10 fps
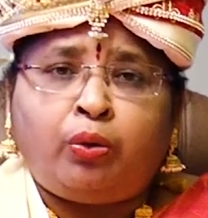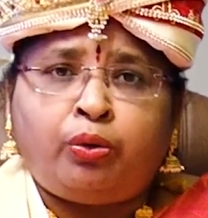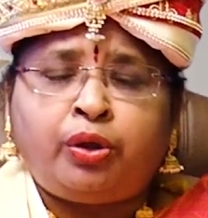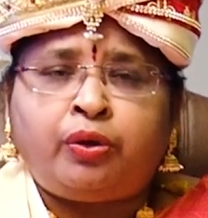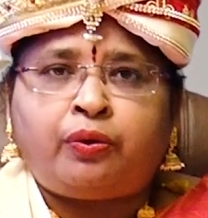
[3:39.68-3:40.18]

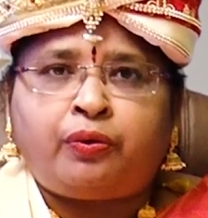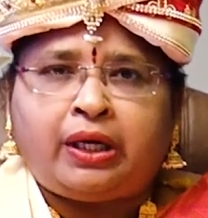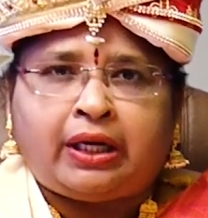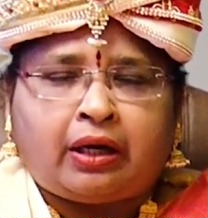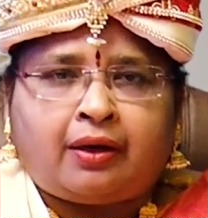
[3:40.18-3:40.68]
குரு
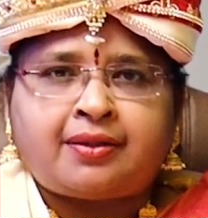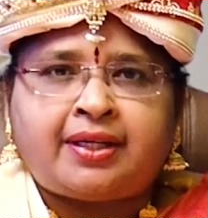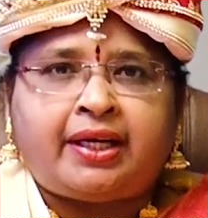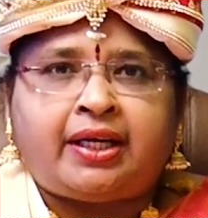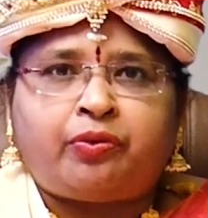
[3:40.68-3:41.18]
உங்கள்
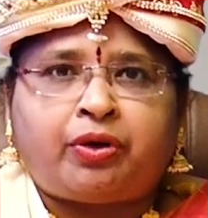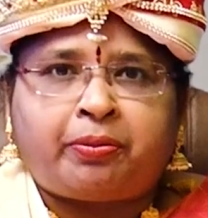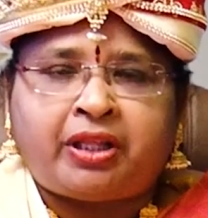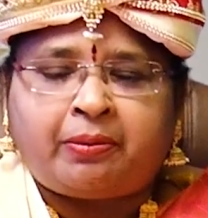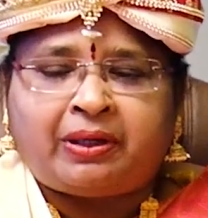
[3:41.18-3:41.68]
ராசிக்கு
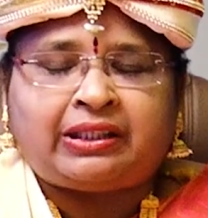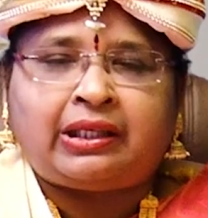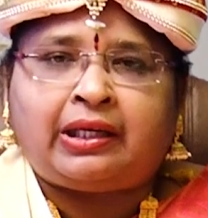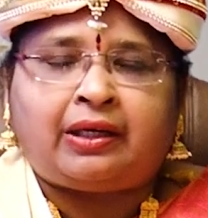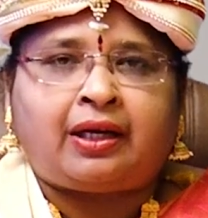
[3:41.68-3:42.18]
ஒன்பதாம்
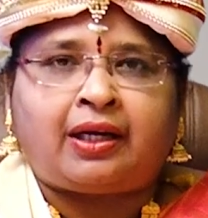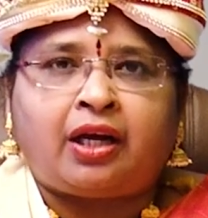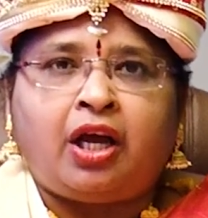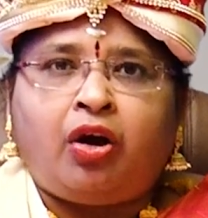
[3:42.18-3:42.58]
இடத்துல இருக்கார்